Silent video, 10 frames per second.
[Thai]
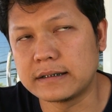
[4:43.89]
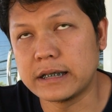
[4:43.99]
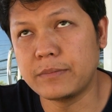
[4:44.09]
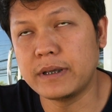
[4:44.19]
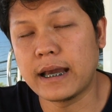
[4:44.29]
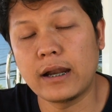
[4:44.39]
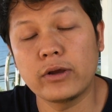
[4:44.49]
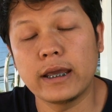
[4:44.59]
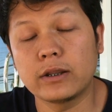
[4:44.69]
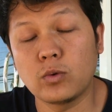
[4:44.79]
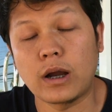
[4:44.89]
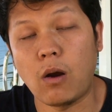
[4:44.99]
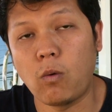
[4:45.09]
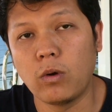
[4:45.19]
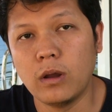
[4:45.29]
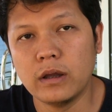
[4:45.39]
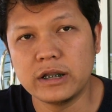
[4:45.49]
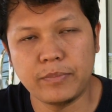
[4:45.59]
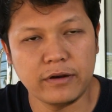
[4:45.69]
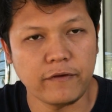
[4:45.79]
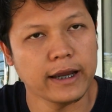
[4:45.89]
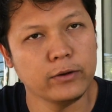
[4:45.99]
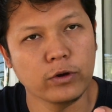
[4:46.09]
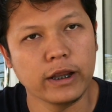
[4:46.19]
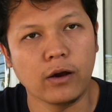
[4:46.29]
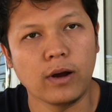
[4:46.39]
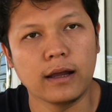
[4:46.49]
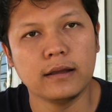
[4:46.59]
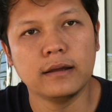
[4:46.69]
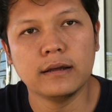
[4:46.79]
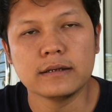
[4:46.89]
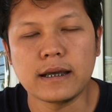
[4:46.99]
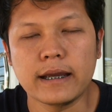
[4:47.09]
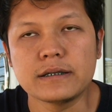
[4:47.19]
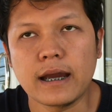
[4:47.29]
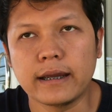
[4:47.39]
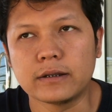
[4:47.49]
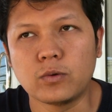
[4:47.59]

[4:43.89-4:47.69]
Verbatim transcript: CB 500X ตัวเก่า ที่เป็นไฟดวงเดียวไฟดวงเดียวใช่ใช่